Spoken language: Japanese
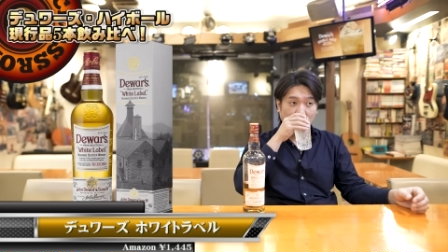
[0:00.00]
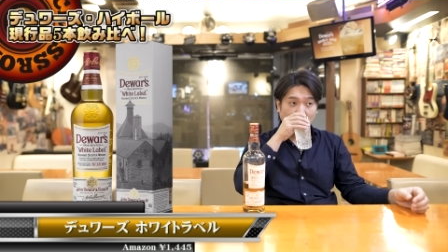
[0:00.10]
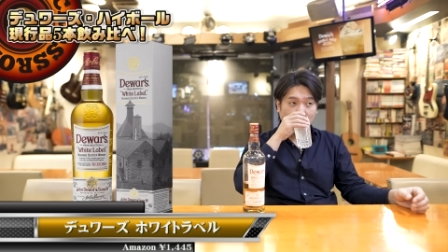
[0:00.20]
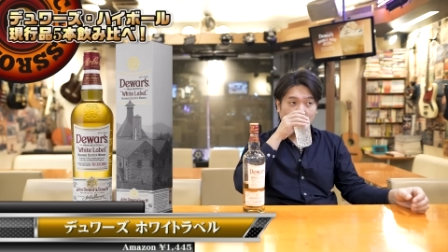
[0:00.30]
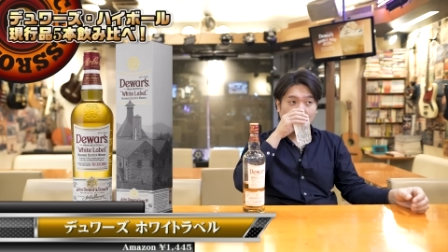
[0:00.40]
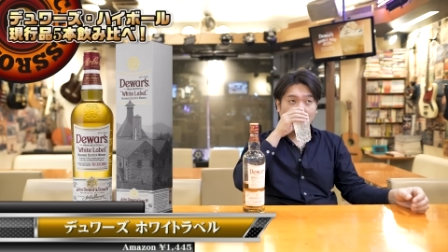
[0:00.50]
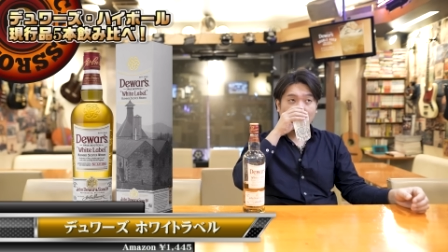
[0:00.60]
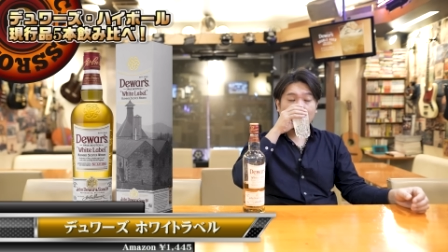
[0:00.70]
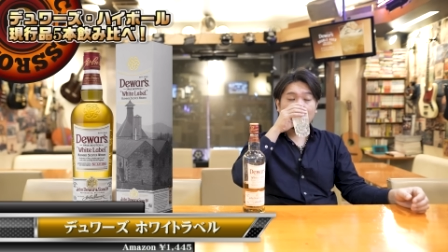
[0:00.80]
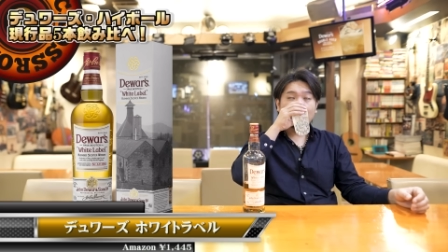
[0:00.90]

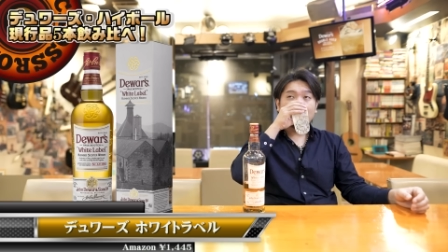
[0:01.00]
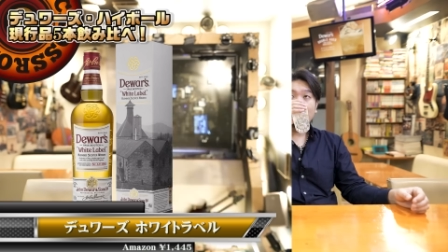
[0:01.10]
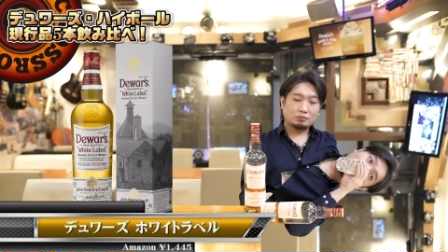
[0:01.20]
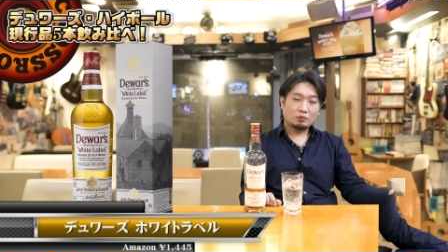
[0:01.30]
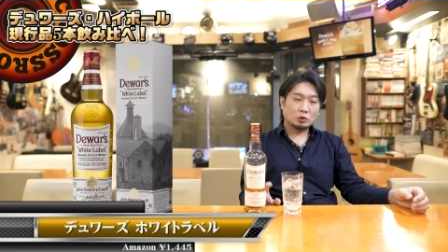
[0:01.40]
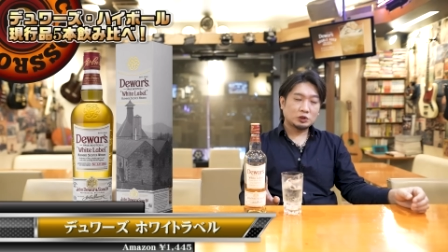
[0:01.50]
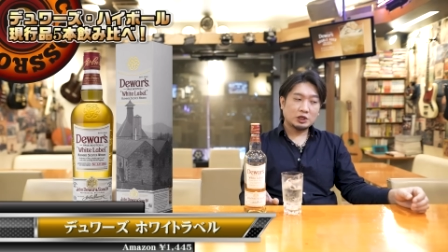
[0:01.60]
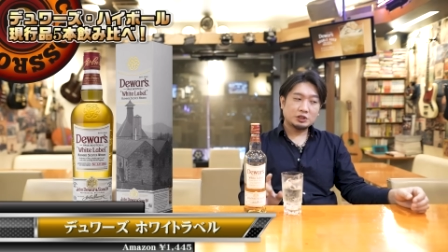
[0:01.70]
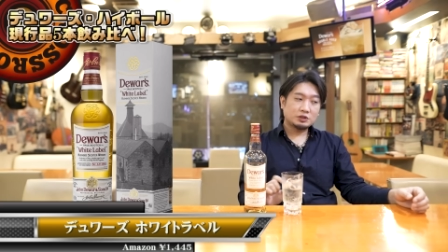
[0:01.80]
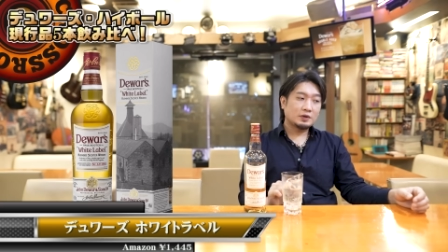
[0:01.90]
い、こち
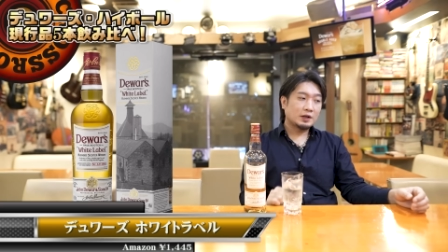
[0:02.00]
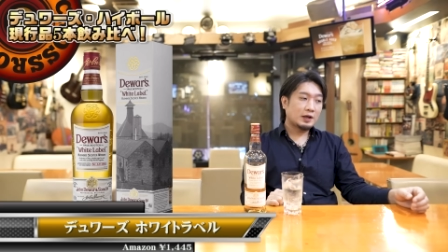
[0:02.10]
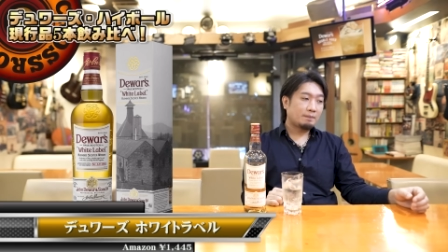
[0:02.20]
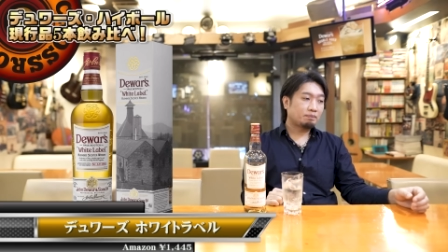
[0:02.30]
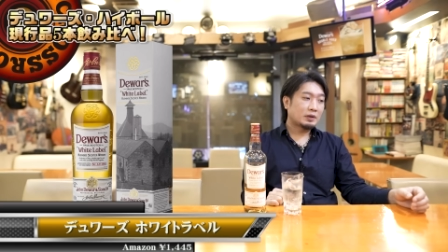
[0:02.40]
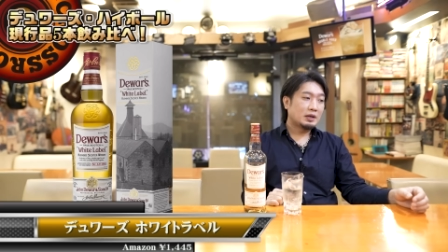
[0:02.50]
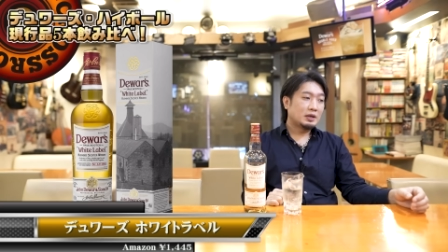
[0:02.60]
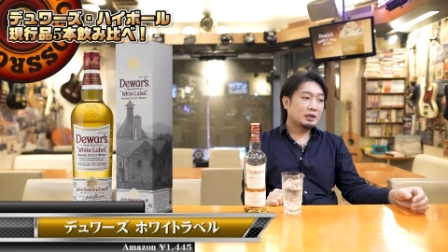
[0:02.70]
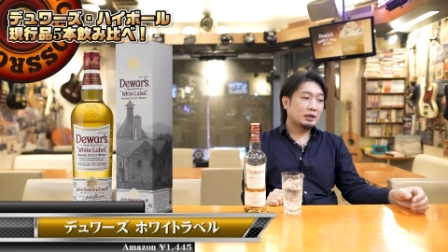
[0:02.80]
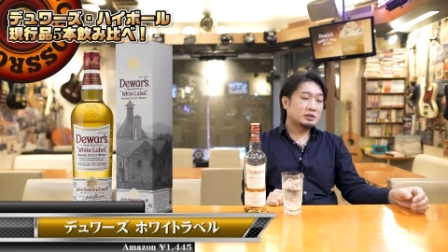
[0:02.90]
ら実はね、
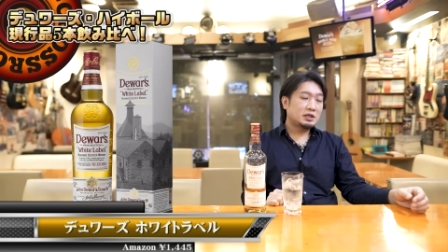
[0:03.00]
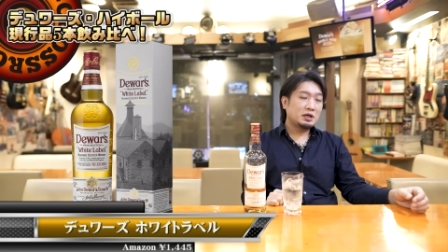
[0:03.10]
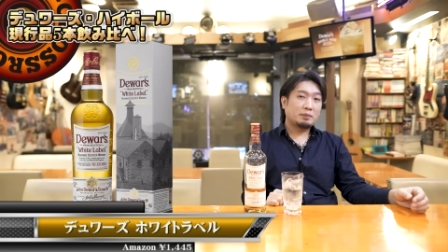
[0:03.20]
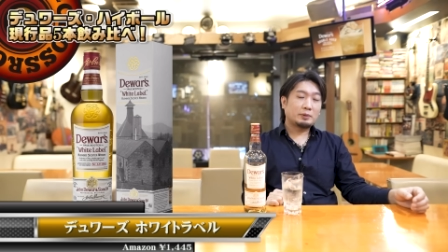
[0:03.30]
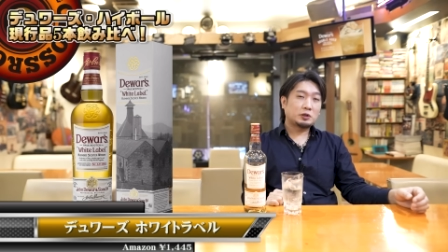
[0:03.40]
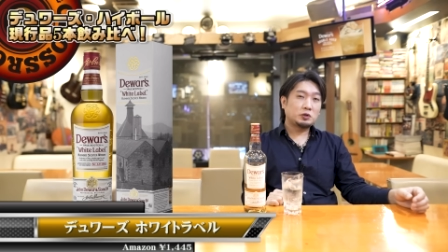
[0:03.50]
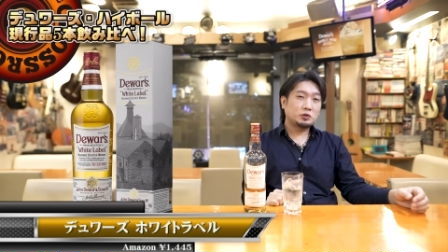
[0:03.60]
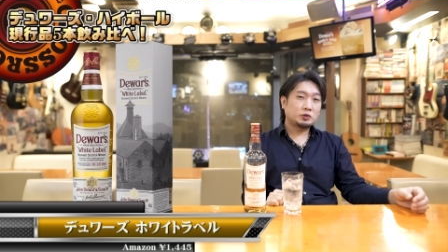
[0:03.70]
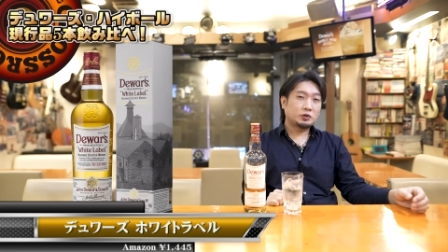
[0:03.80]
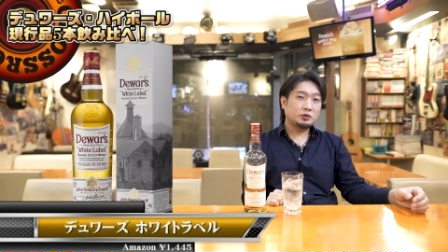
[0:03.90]

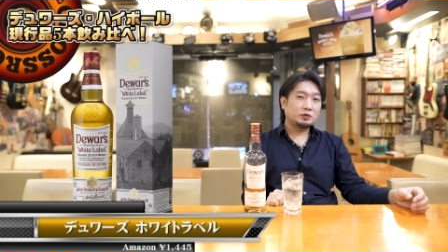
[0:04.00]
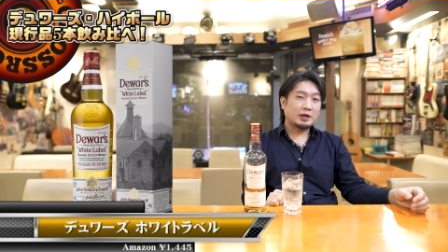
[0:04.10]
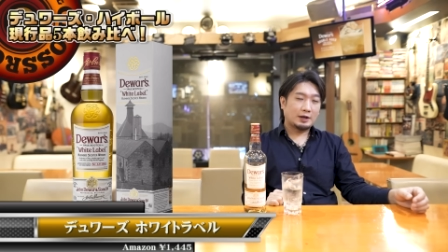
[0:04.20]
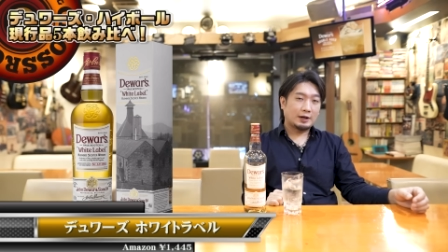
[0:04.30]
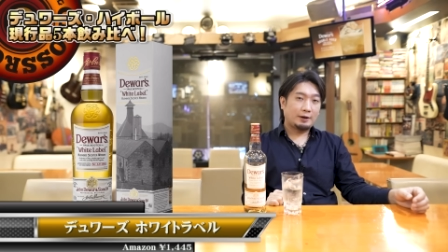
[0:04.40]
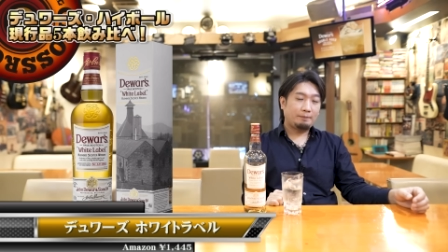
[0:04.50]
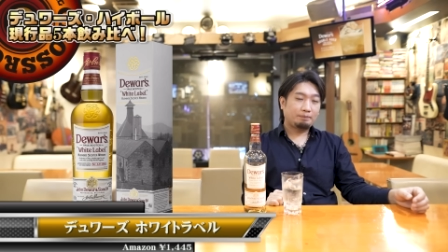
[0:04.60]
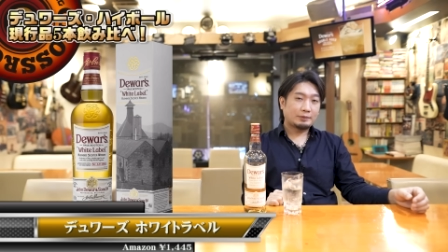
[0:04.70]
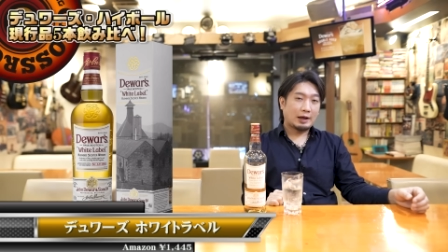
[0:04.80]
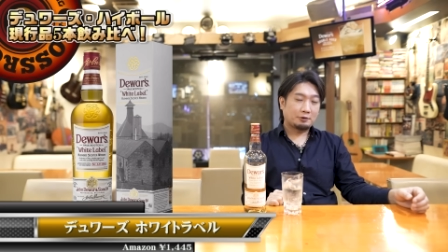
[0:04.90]
1899年から
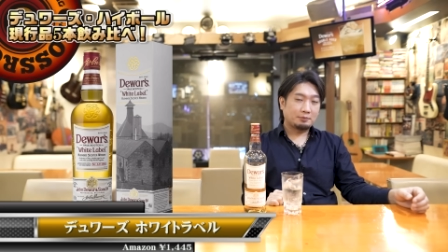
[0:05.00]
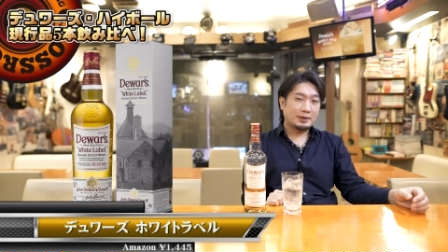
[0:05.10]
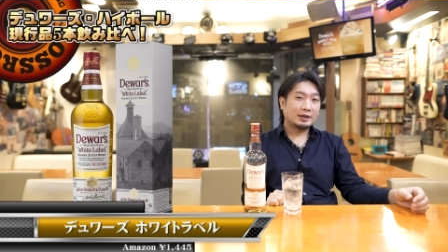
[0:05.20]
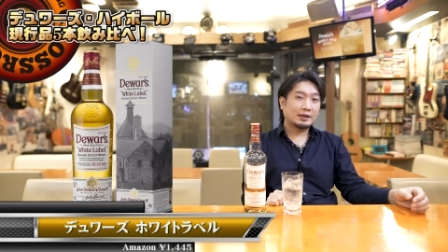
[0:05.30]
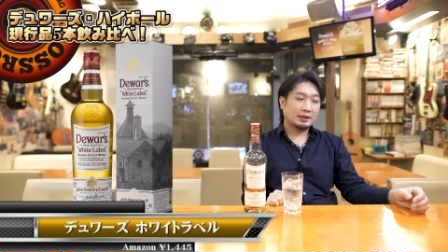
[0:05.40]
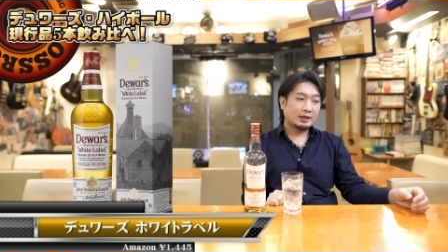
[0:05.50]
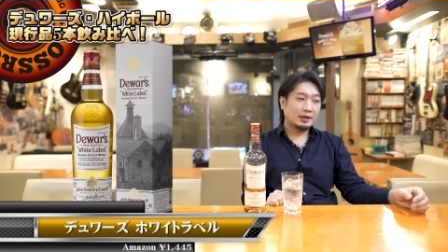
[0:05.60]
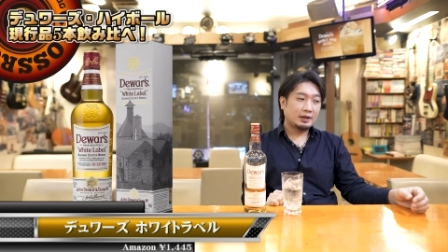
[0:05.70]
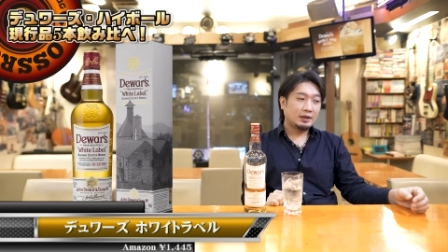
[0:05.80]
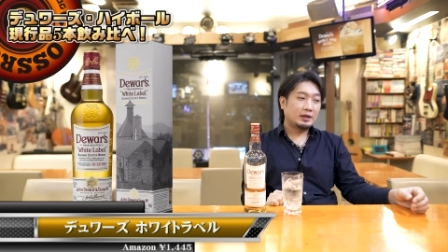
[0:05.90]
ある銘柄
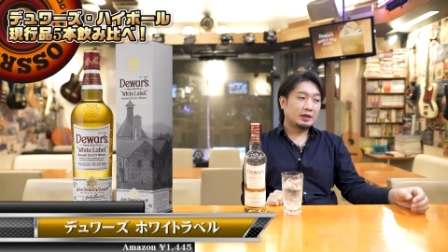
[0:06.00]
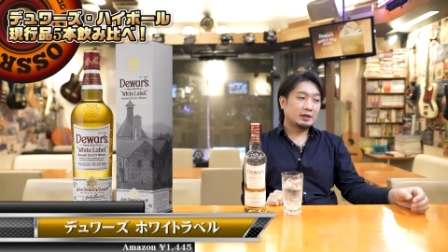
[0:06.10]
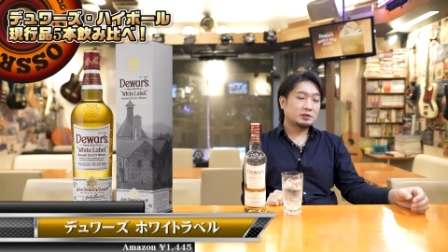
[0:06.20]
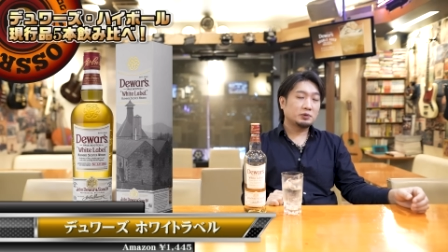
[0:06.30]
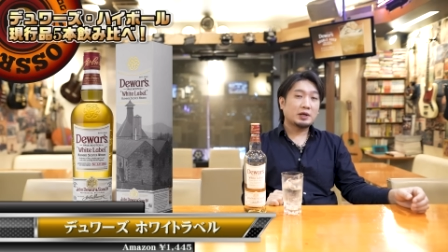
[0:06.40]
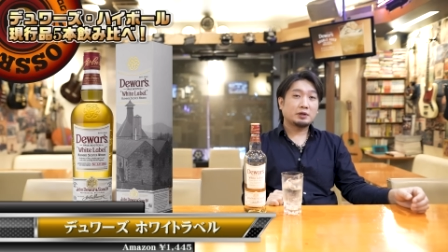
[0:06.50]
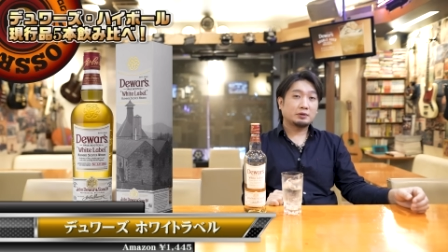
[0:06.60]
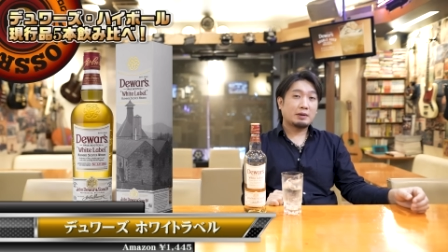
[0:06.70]
で、初代の